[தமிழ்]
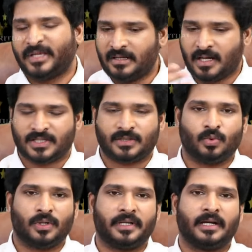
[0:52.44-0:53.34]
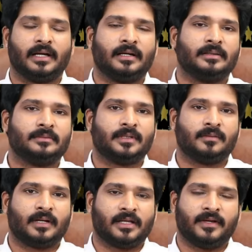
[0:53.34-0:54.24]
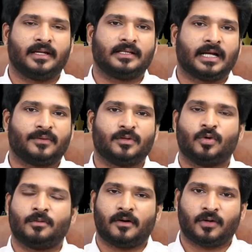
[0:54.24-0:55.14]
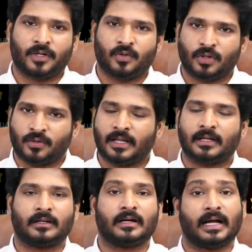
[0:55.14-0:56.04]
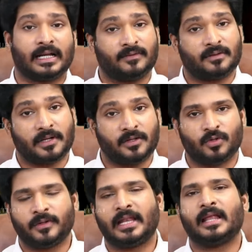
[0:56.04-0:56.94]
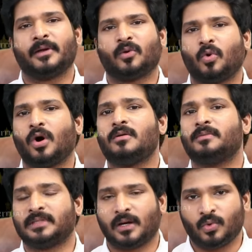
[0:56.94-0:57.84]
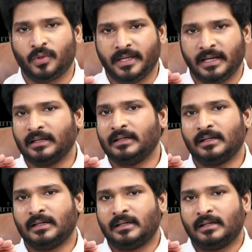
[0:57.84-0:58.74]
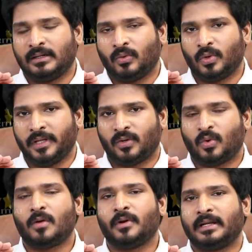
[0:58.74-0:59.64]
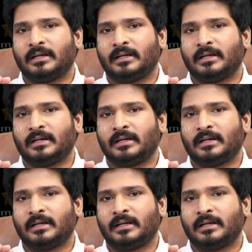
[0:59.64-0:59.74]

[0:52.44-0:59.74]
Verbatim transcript: இன்லாஸ் உங்களுடைய மனைவி அல்லது கணவன் மூலிமா வரக்கூடிய உறவுகளாக இருக்கலாம் கணவன் மனைவி உறவு எல்லாமே கோபம் தான் உங்களுடைய உங்களுடைய கோபம்